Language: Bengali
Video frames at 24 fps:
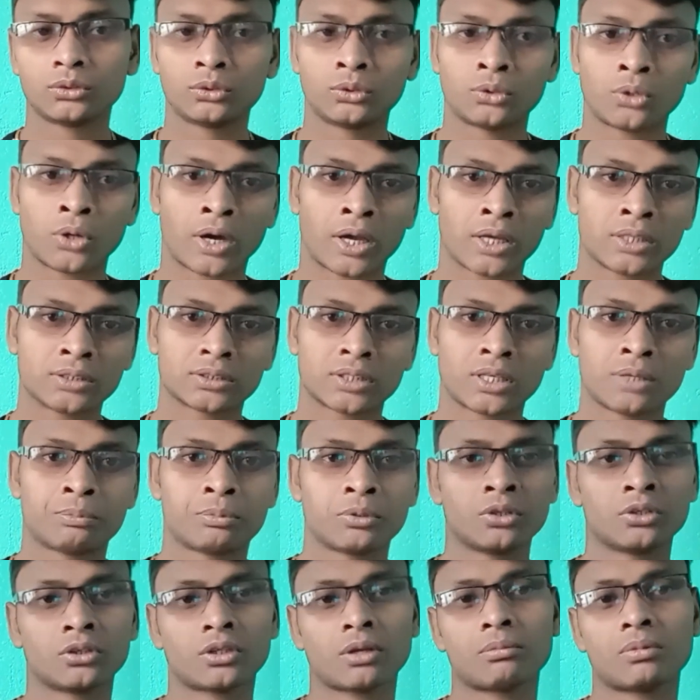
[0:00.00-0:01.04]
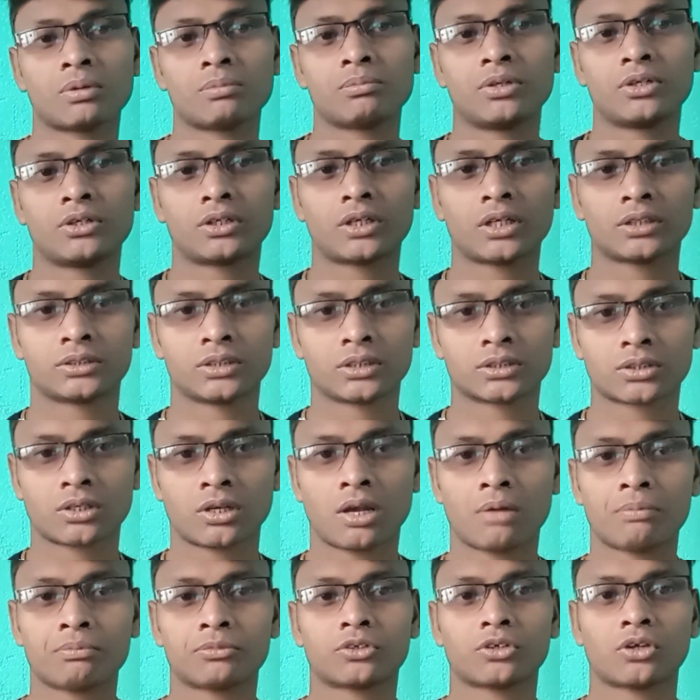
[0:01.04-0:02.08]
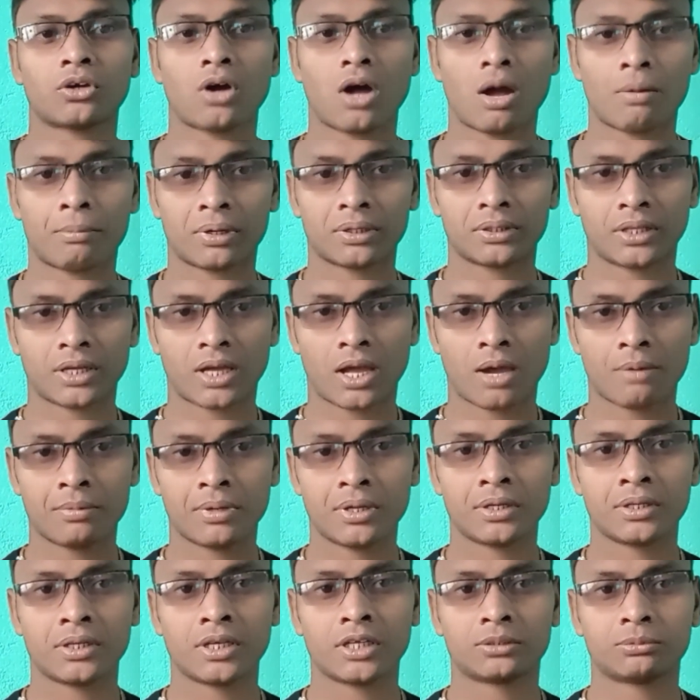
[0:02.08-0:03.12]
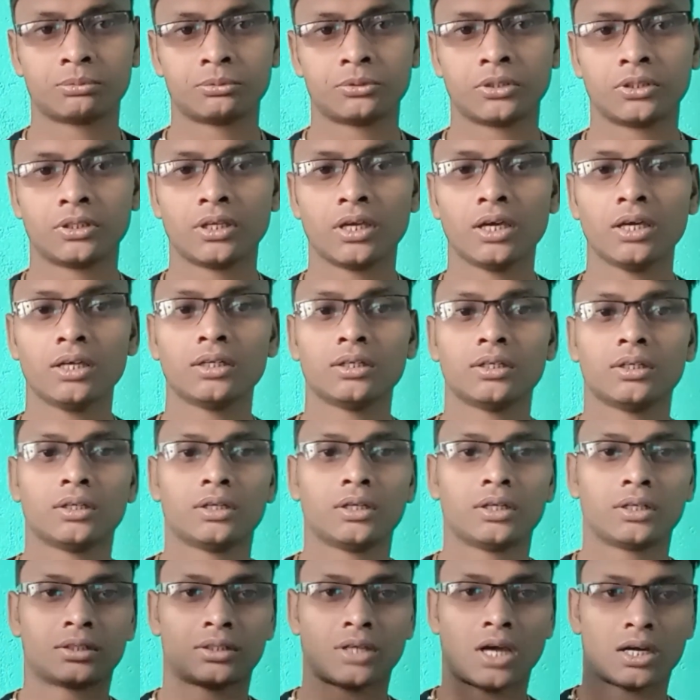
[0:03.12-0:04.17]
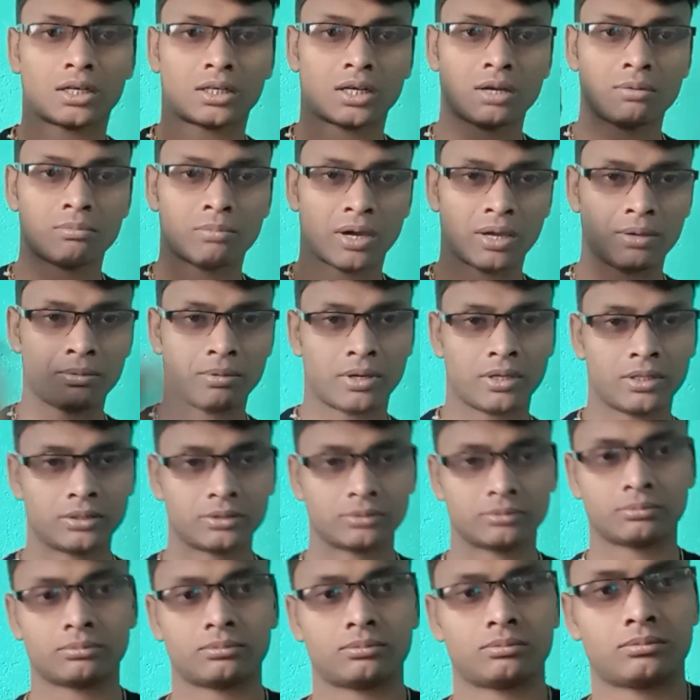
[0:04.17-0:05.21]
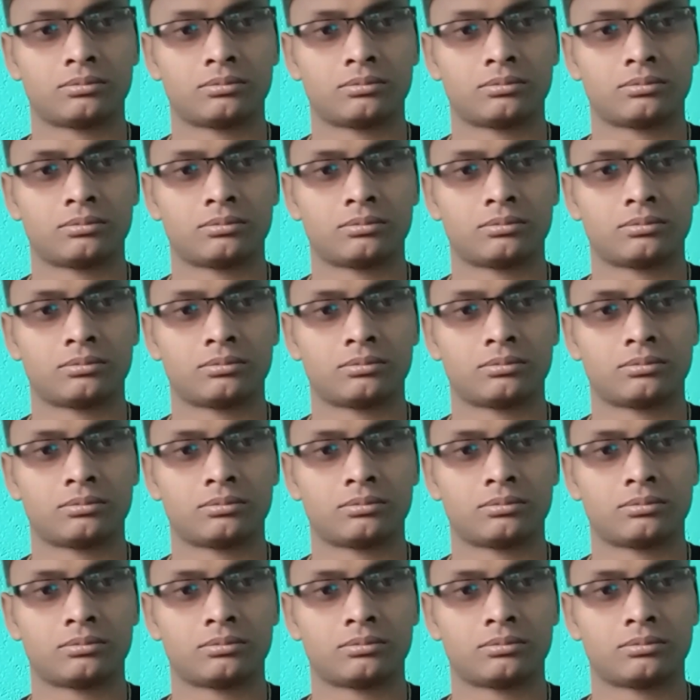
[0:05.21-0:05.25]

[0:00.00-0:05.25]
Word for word: তো গাইস এই পর্যন্ত আমি ভিডিওটা শেষ করলাম চলো আবার দেখাবে নেক্সট ভিডিও নিয়ে টাটা বাই